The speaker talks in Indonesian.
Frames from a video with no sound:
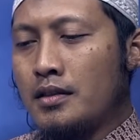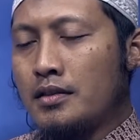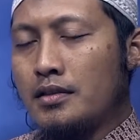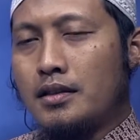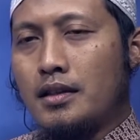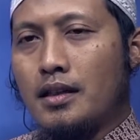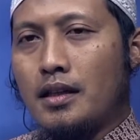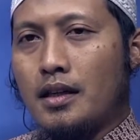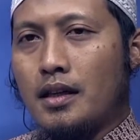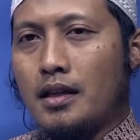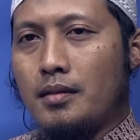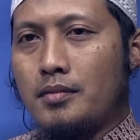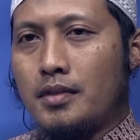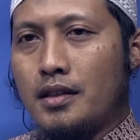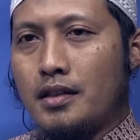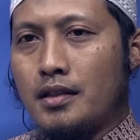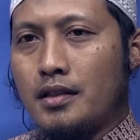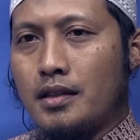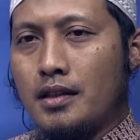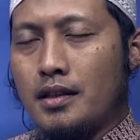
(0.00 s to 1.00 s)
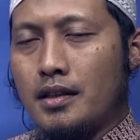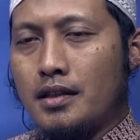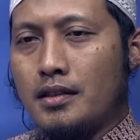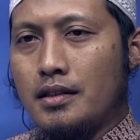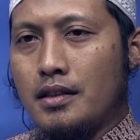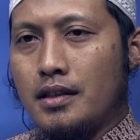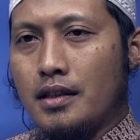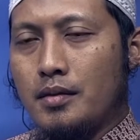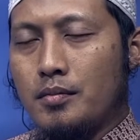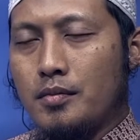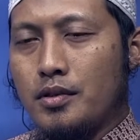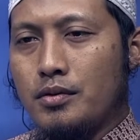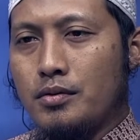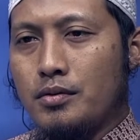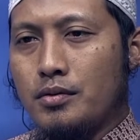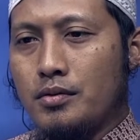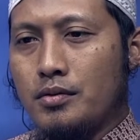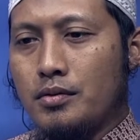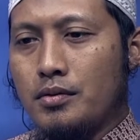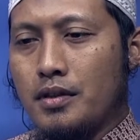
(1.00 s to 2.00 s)
Innal hamdalillah
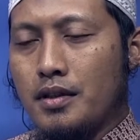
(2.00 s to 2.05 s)
nahmaduhu